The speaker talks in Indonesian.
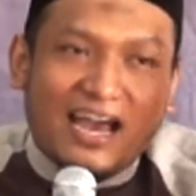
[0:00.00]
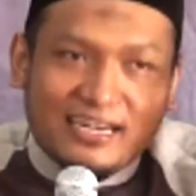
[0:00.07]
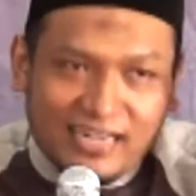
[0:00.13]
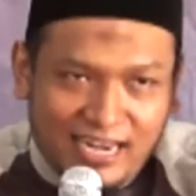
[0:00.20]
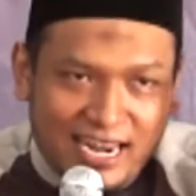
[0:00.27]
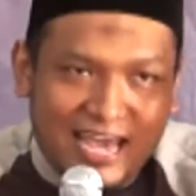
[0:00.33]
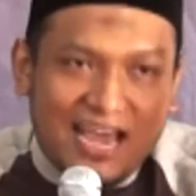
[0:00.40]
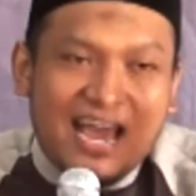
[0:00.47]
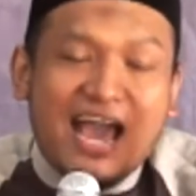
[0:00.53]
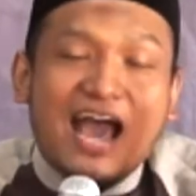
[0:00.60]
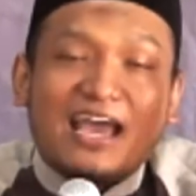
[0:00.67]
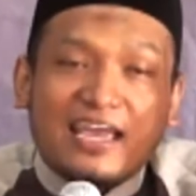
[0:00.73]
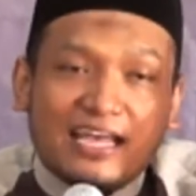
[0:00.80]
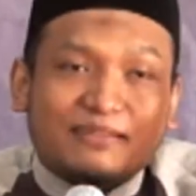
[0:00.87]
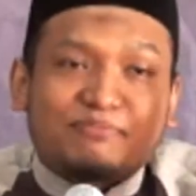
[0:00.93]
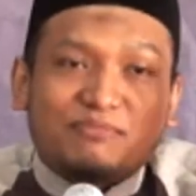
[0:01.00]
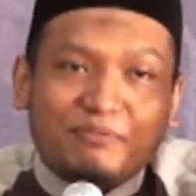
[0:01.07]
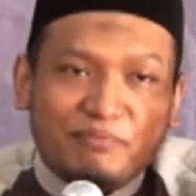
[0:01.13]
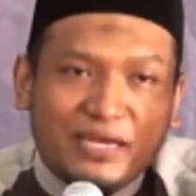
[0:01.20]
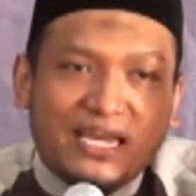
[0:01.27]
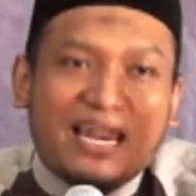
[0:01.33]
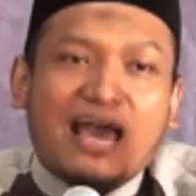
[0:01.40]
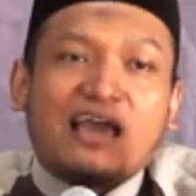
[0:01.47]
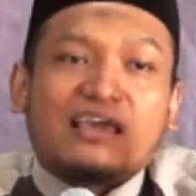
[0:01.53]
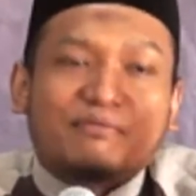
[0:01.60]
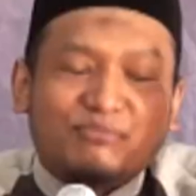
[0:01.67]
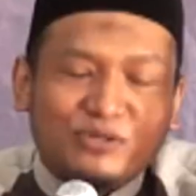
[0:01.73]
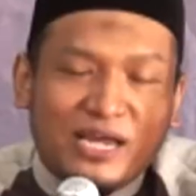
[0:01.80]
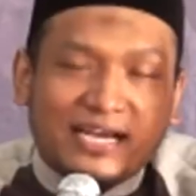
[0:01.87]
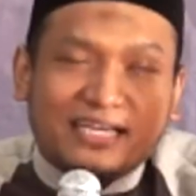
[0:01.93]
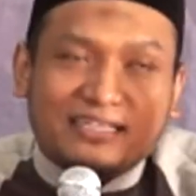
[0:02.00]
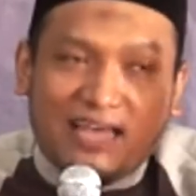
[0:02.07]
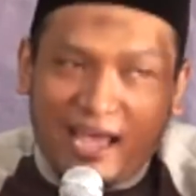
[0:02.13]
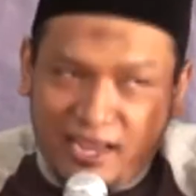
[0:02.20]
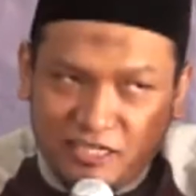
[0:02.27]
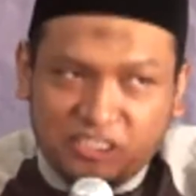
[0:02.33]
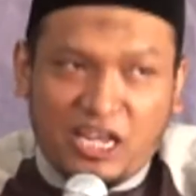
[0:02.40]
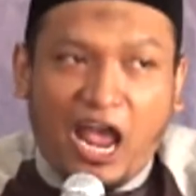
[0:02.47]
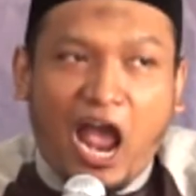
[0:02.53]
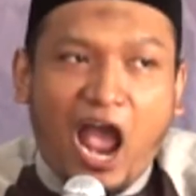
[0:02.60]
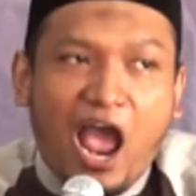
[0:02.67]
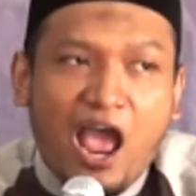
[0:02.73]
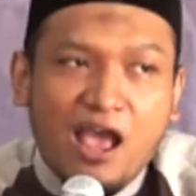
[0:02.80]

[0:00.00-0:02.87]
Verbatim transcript: adalah ayat membela ibunda kita Aisyah.